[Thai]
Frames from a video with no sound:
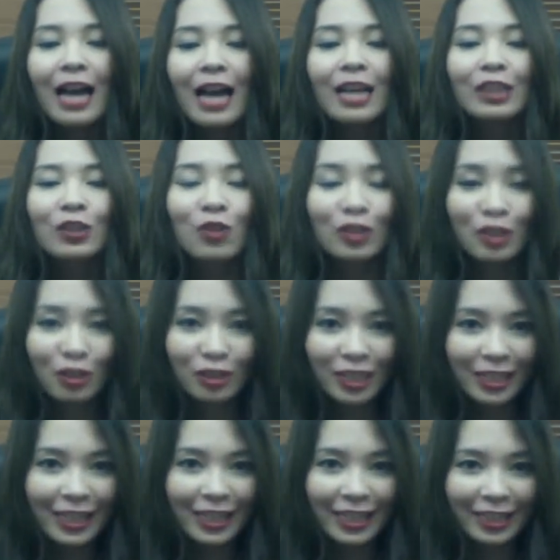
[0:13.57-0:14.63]
ตัว Seoul
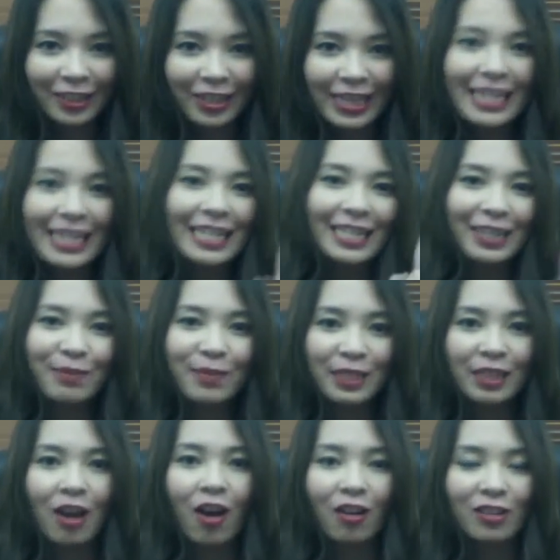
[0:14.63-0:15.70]
Secret ตัวนี้ที่ซื้อมา
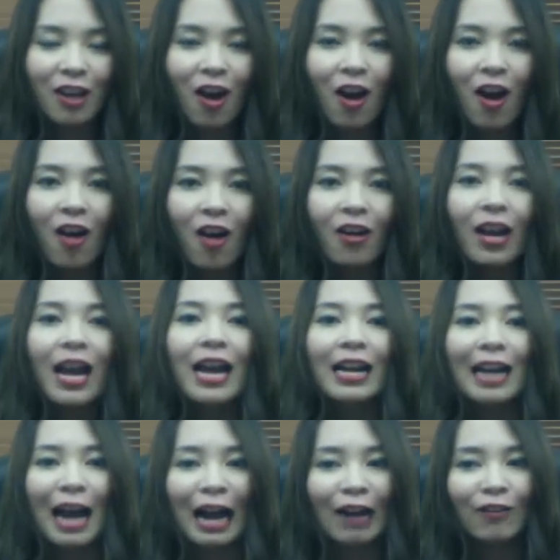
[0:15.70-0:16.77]
2ซอง
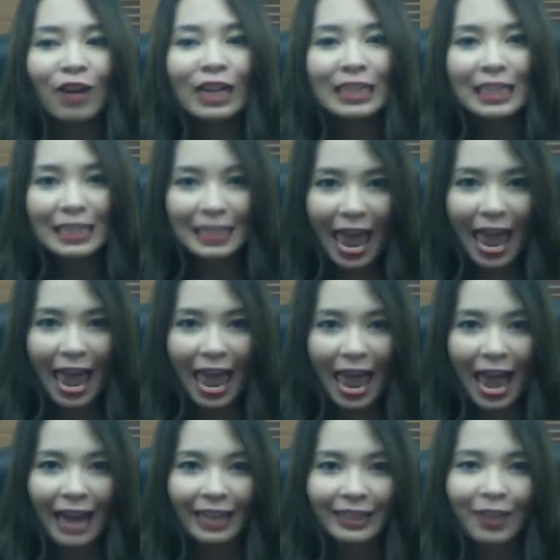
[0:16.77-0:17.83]
กะว่าจะแจ
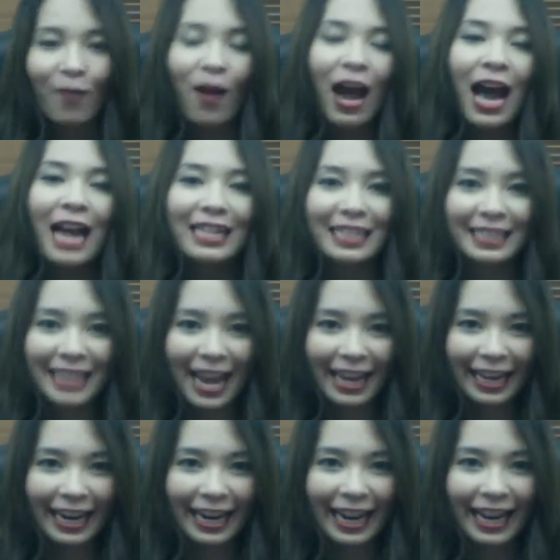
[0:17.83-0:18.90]
กแต่ว่าจะแจก
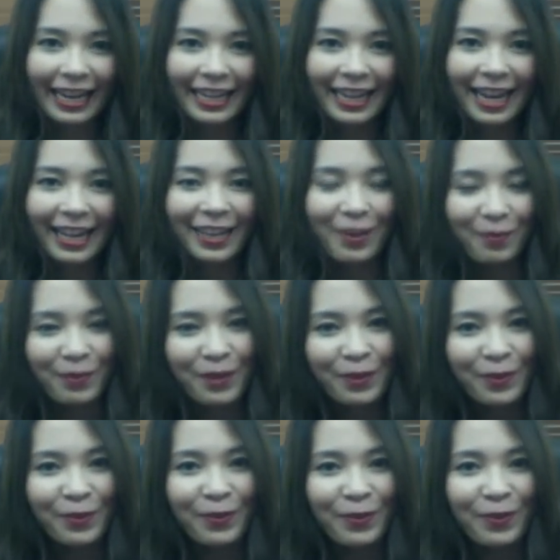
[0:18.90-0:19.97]
ยังไงเนี่ยเดี๋ยวไป
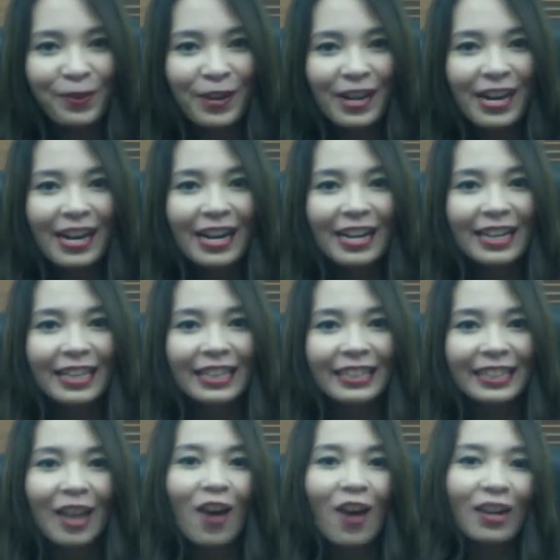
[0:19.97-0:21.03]
ดู
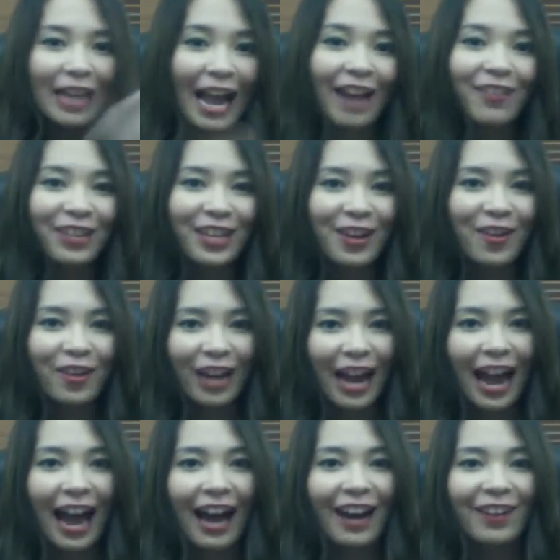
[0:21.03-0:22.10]
ตอนท้ายวิดีโอนะ
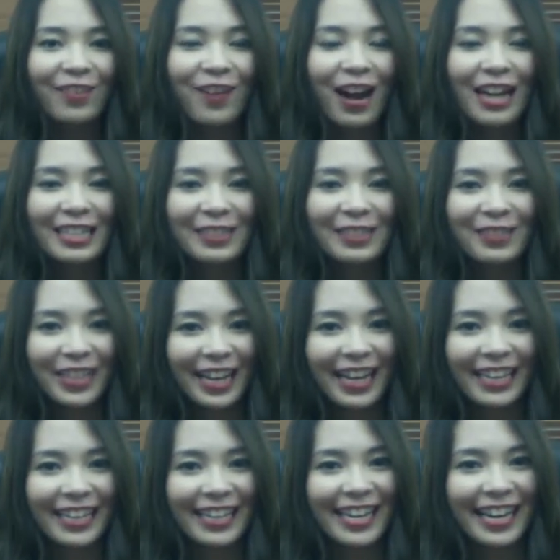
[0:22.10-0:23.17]
คะว่าจะมีใคร
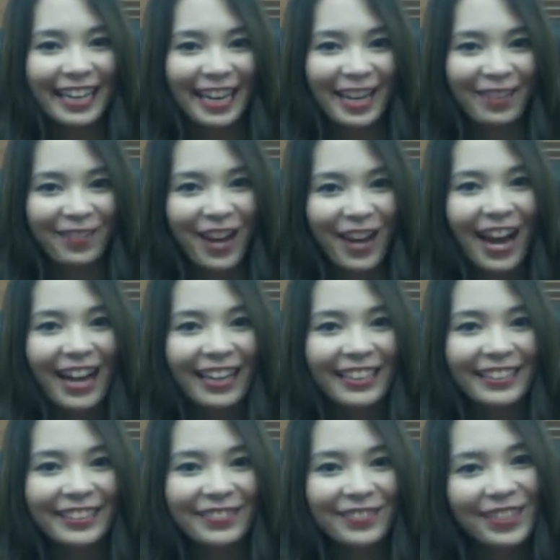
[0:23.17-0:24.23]
ที่เรียนยังไงบ้าง
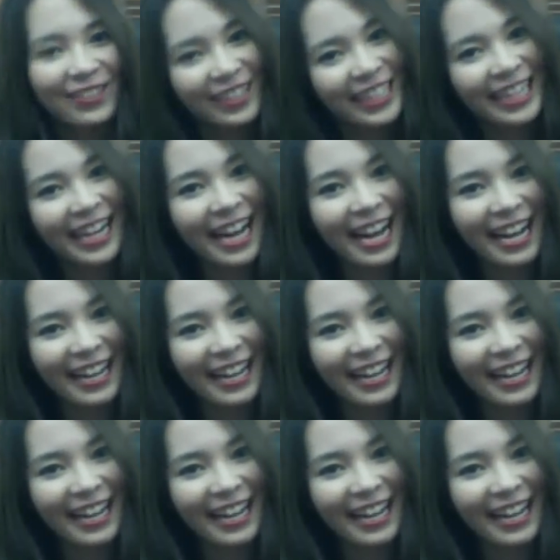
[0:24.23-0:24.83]
ไปดูกันเลยค่ะ